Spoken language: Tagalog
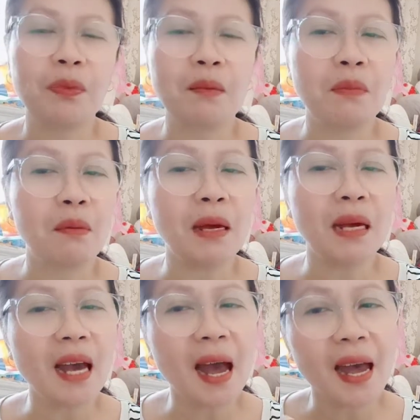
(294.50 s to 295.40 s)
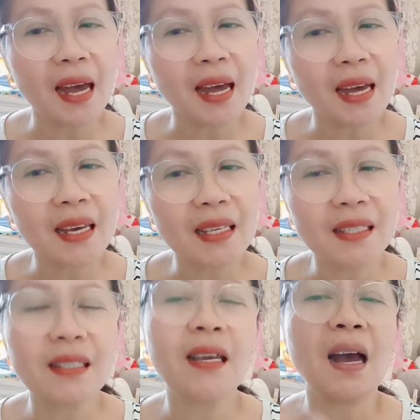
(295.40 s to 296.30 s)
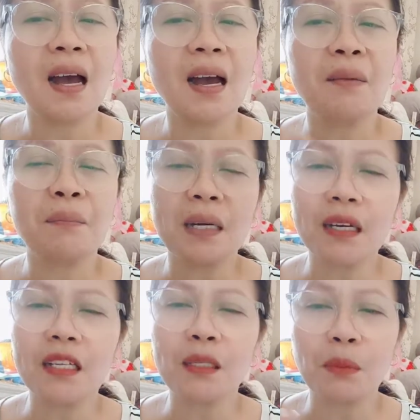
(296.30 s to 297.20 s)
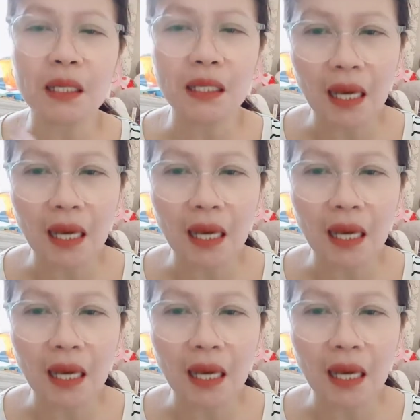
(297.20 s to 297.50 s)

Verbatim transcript: Bye-bye guys! Merry Christmas